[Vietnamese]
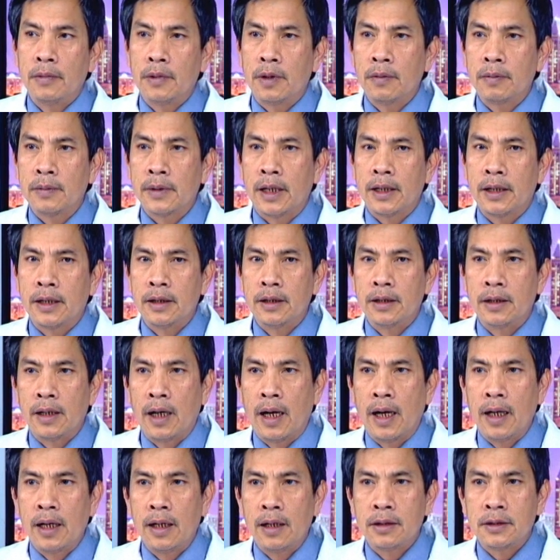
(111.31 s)
chúng ta thường
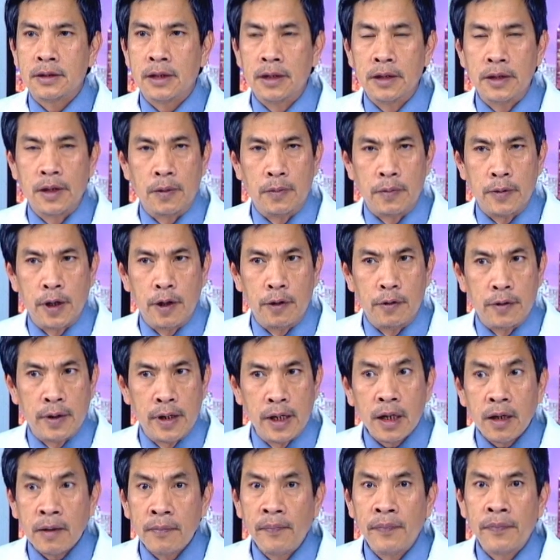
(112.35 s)
hay sử dụng nhiều
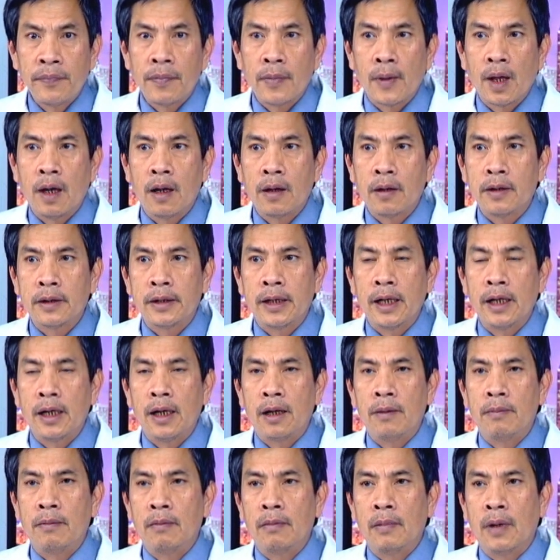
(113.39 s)
nhất, có thể
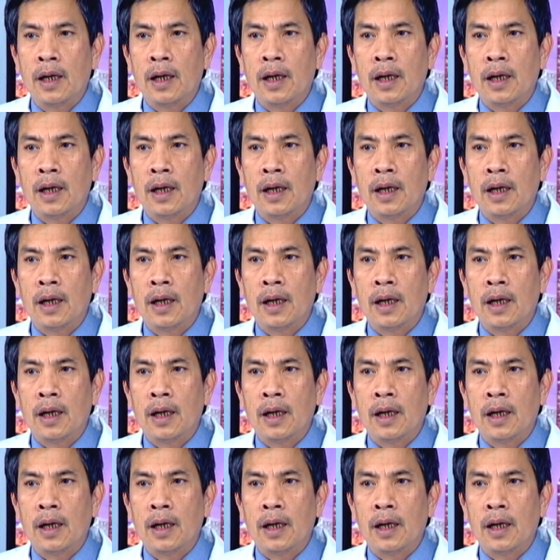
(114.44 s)
làm